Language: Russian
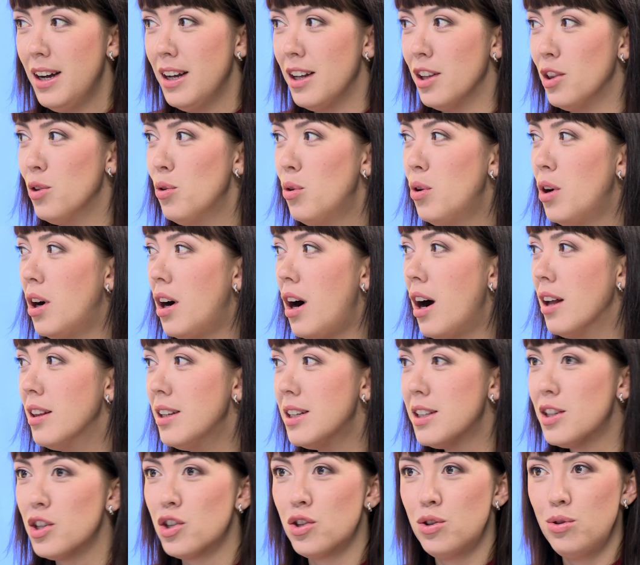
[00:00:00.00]
Но
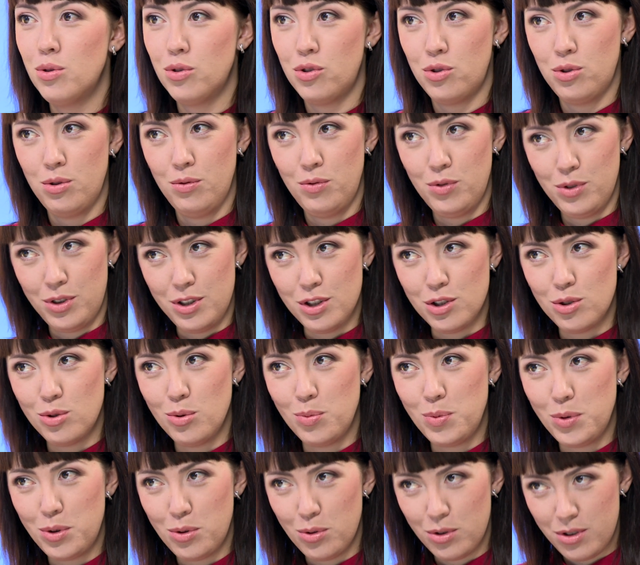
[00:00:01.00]
она-то ждет, что вот
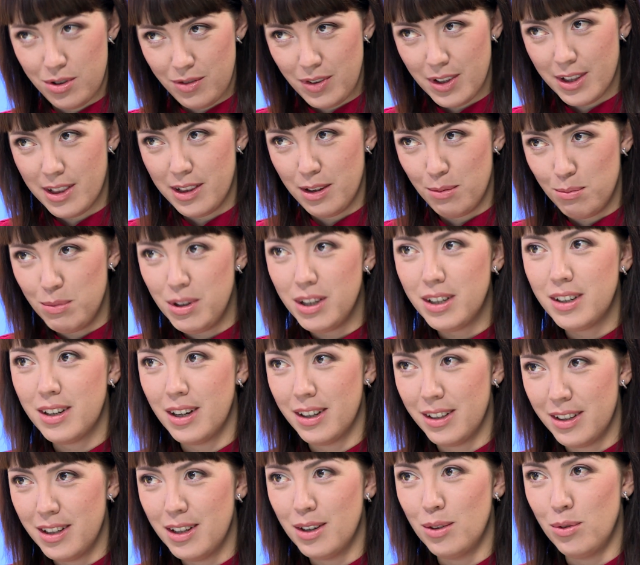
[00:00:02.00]
наступит тот светлый миг,
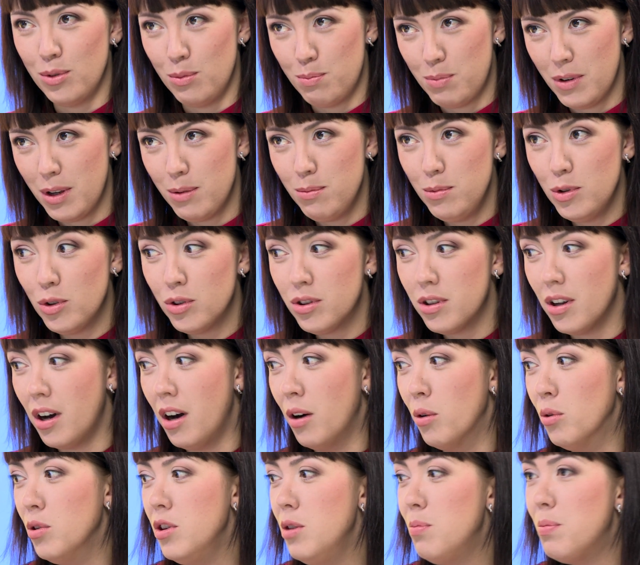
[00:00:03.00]
когда он поймет,
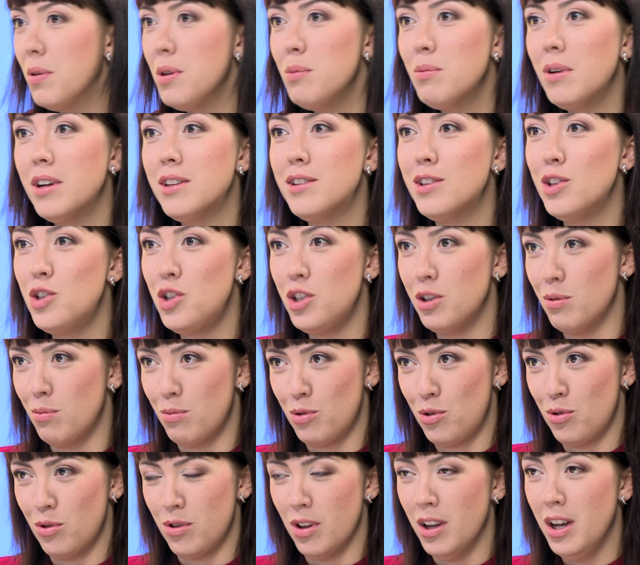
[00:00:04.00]
а он не понимает, зачем
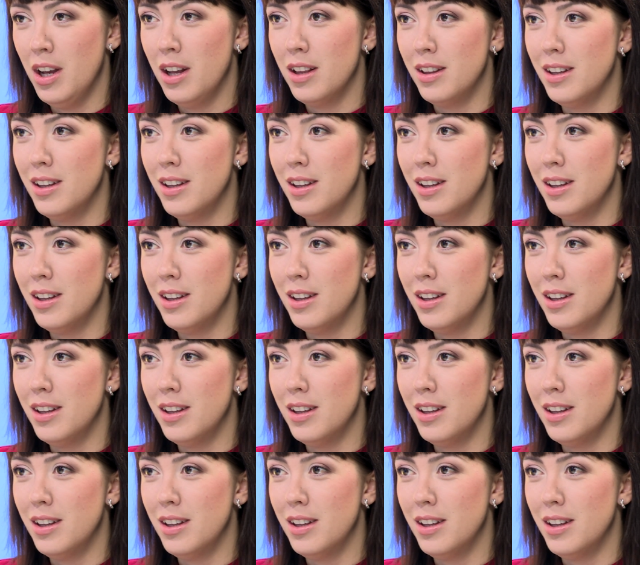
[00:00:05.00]
что-то.